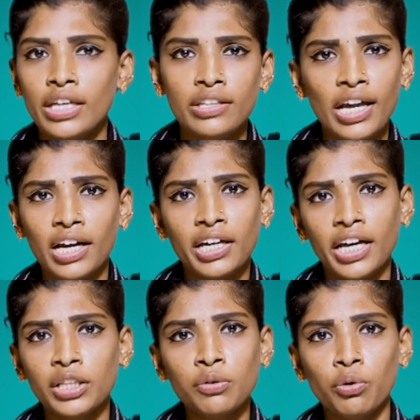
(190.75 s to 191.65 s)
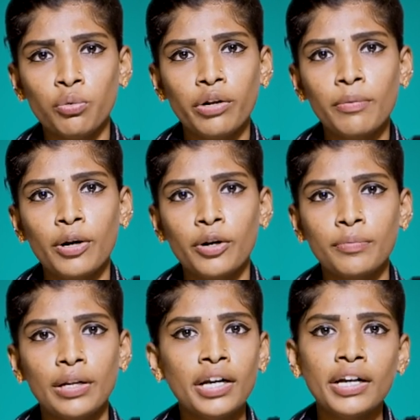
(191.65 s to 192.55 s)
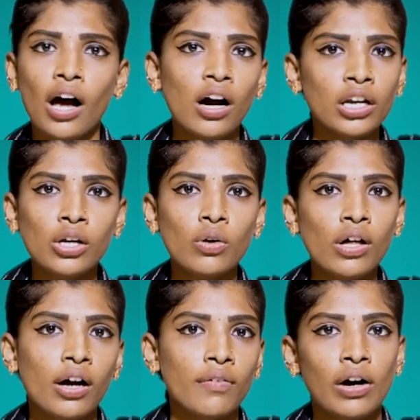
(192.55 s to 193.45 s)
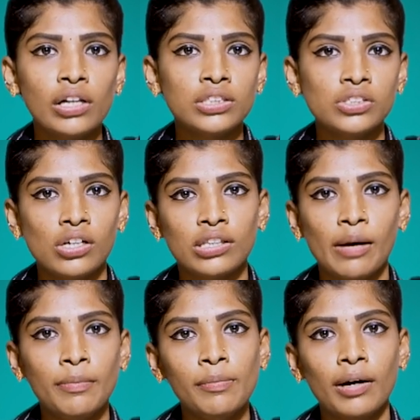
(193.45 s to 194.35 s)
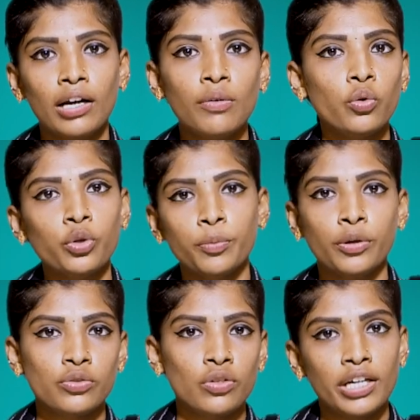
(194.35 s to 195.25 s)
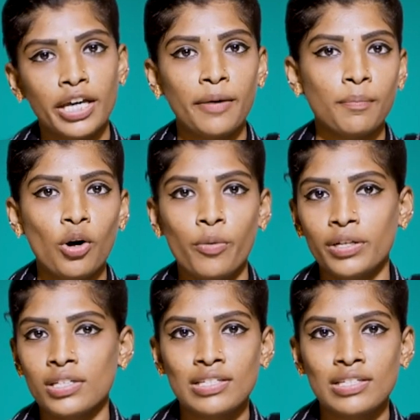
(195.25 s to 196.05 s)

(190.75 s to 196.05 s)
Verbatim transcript: இதில் எங்களுக்கு எந்த ஒரு உடன்பாடும் இல்லை நாங்களே கூட அங்க வாழ்ந்துட்டு இருக்க தமிழ் மக்களை ஓட்டு போட சொல்லி கேட்போம் அப்படின்னு